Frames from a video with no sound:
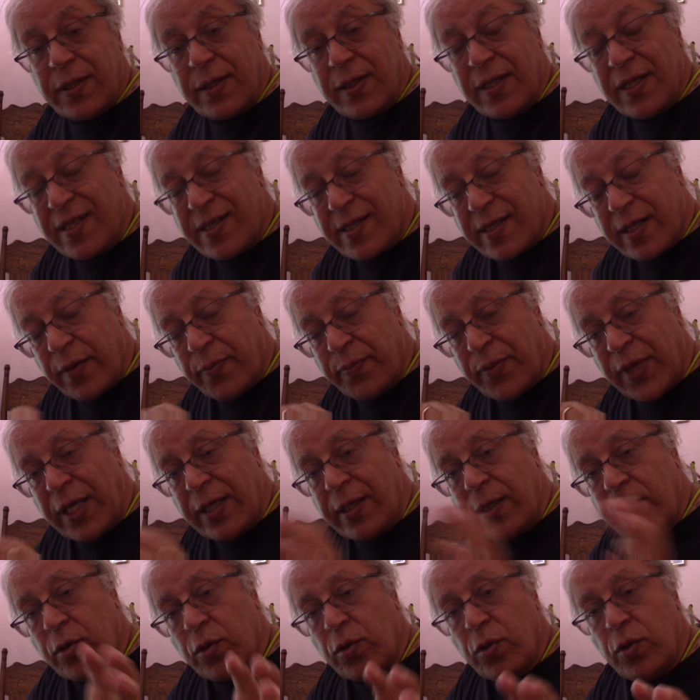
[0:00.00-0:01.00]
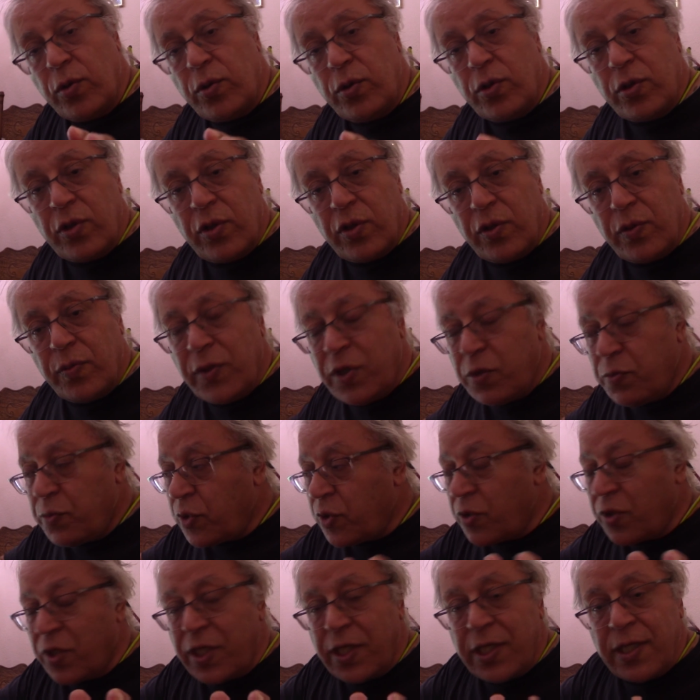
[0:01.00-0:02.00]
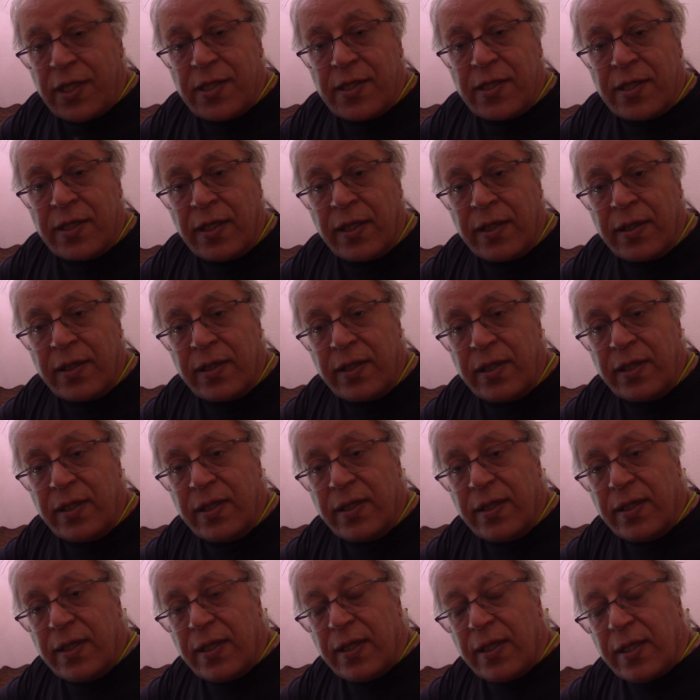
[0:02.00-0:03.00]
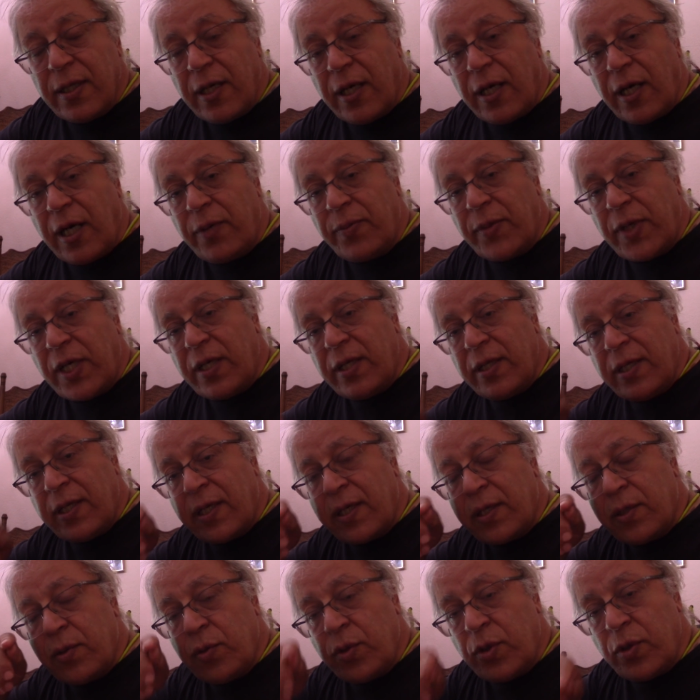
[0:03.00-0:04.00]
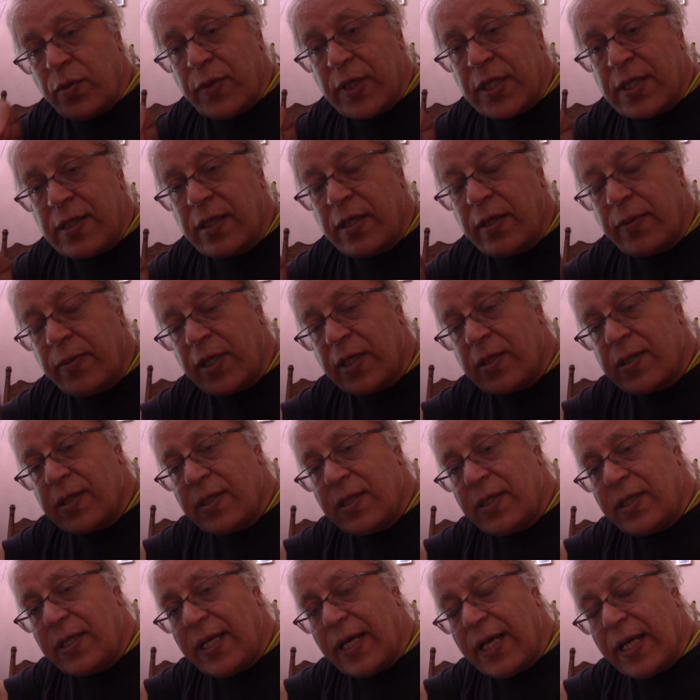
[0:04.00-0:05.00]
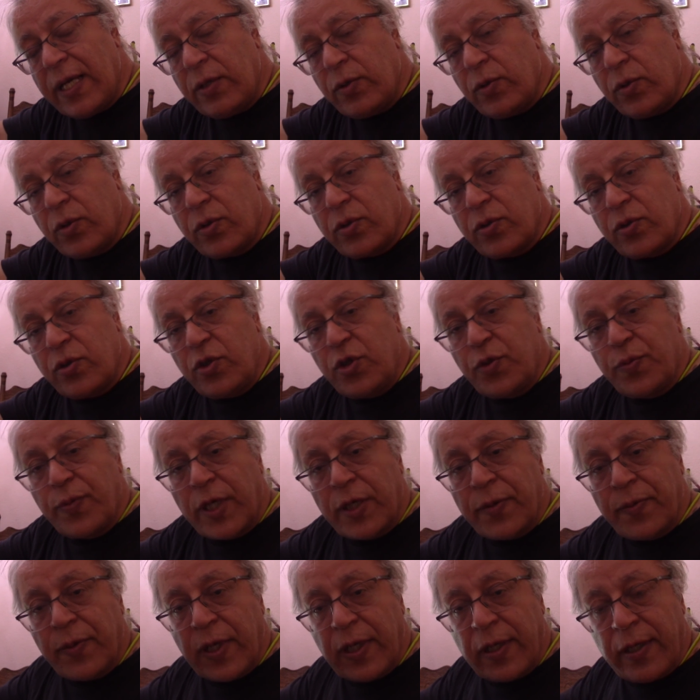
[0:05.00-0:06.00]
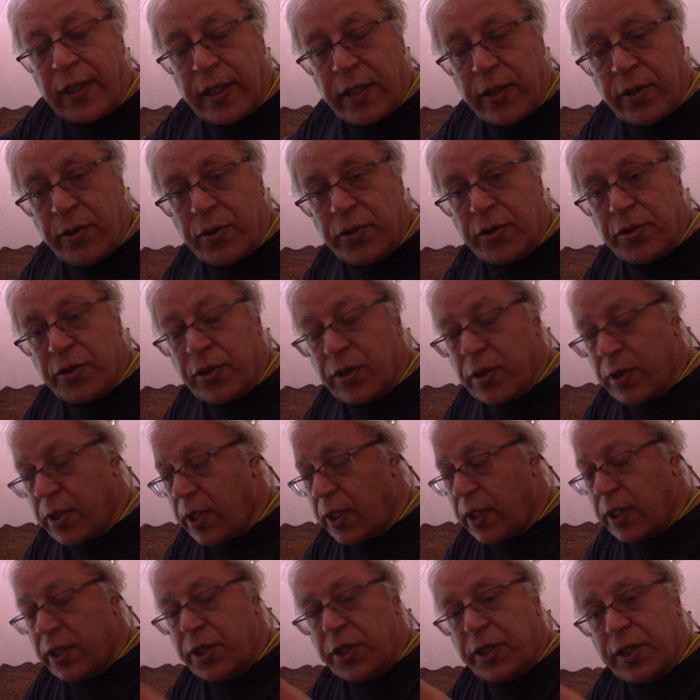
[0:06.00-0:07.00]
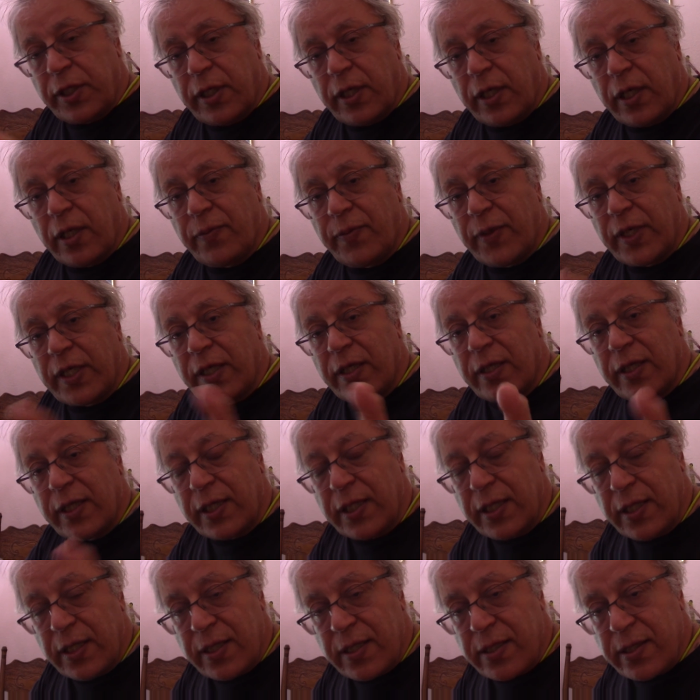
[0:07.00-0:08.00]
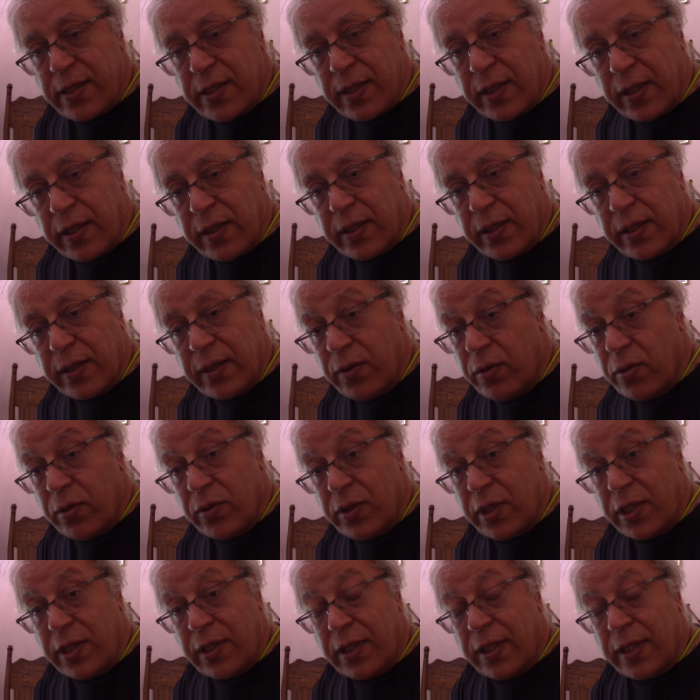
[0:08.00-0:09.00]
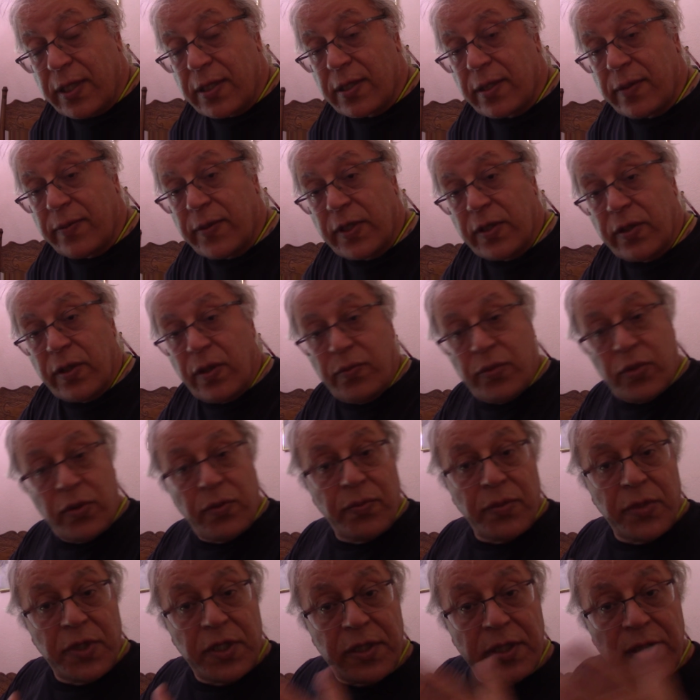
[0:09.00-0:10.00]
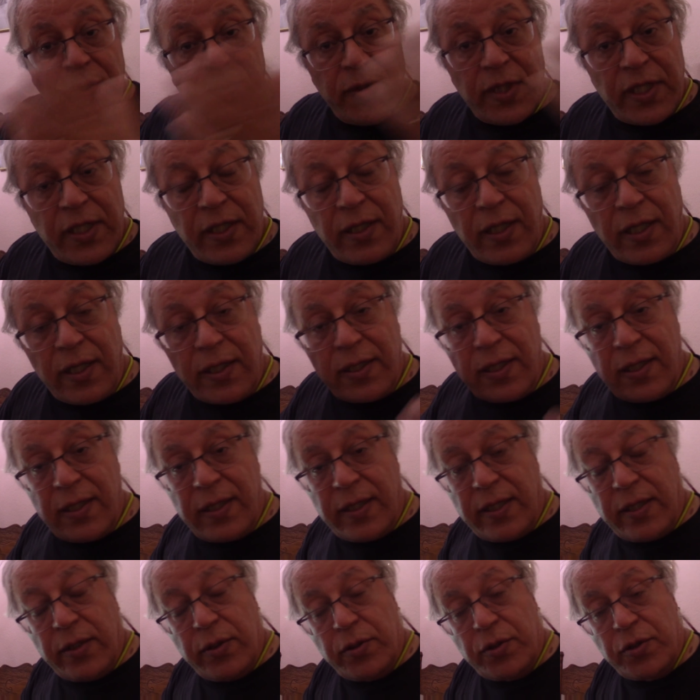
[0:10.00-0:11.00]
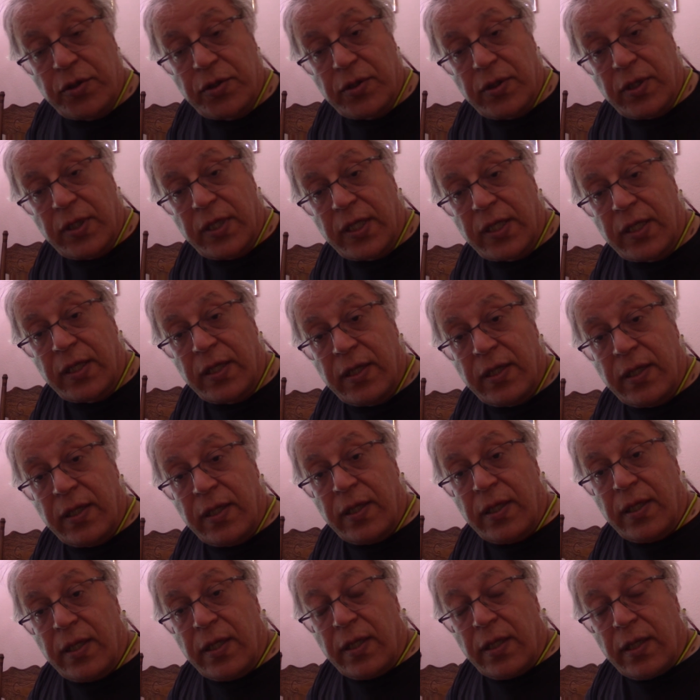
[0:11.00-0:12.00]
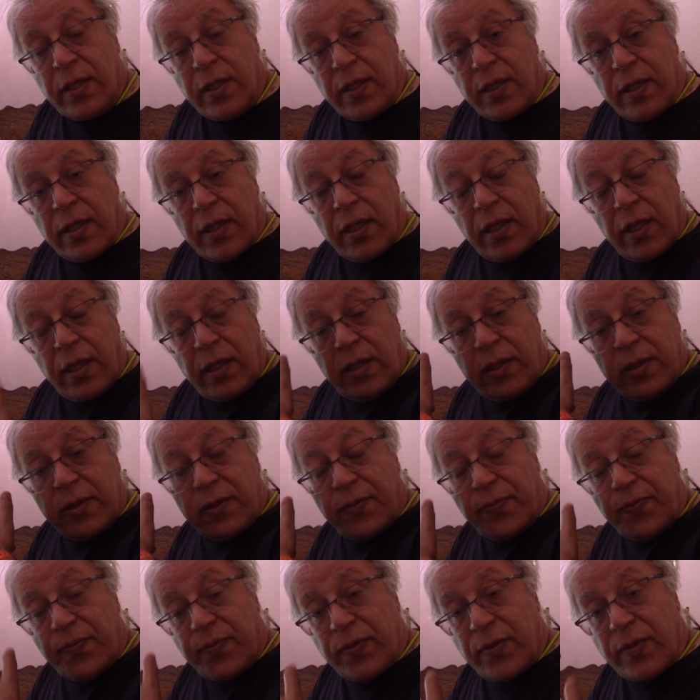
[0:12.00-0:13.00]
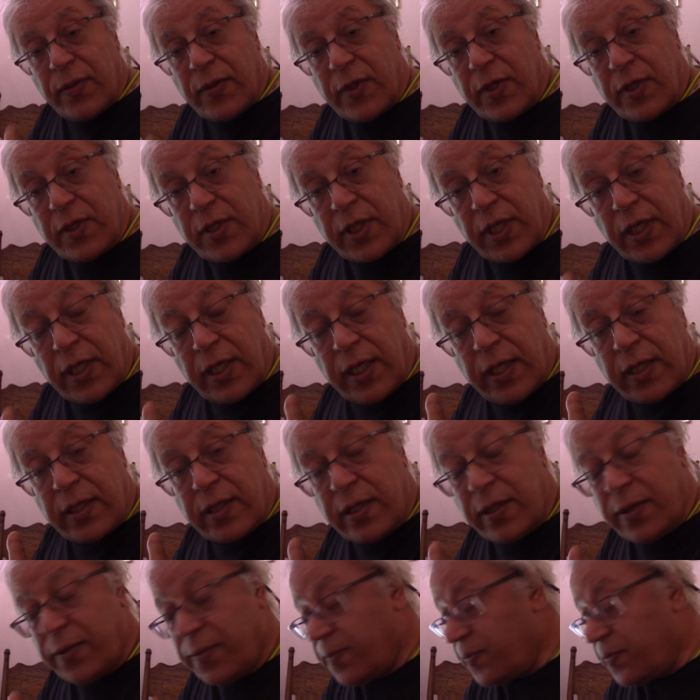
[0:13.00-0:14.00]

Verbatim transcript: İnsan beynini öldürdün mü bugün iyi insandır ama yarın düğmesine basılır en korkunç barbarlara dönüşürler. İşte Almanya'daki Hristiyanlar ne oldu Hitler zamanında? Bum birdenbire katillere dönüştüler. Al şeyler